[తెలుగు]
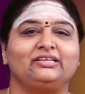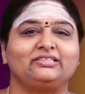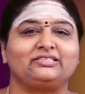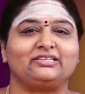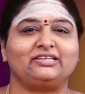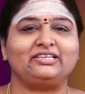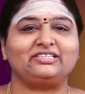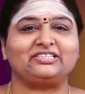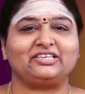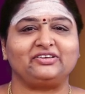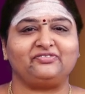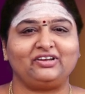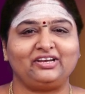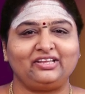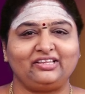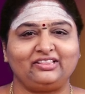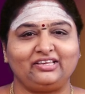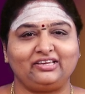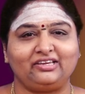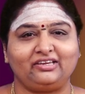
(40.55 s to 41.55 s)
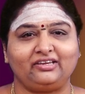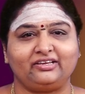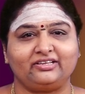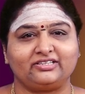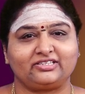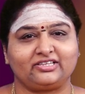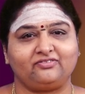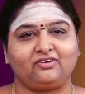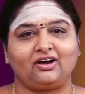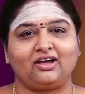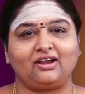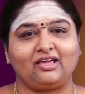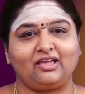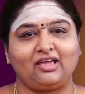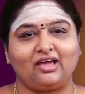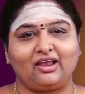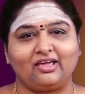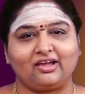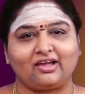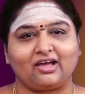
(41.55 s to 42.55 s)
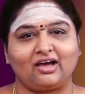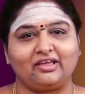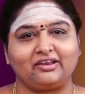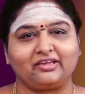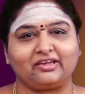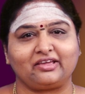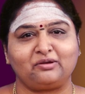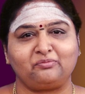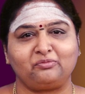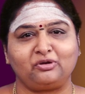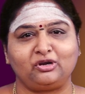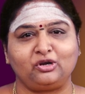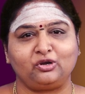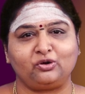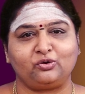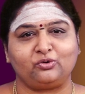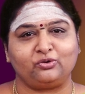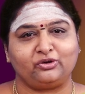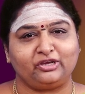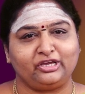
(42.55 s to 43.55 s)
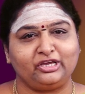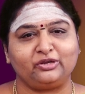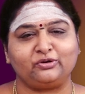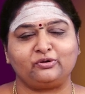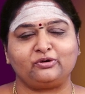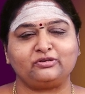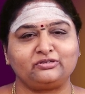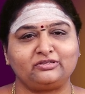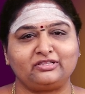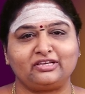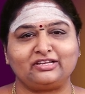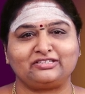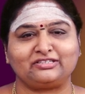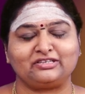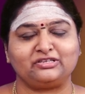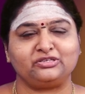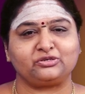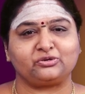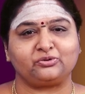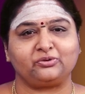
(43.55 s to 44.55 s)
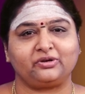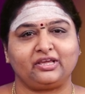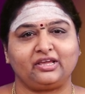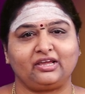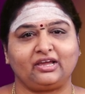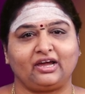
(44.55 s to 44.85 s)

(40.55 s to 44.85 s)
శ్రీ శివనిధి శివాలయాల కార్యక్రమంలో ఈరోజు దర్శించుకునే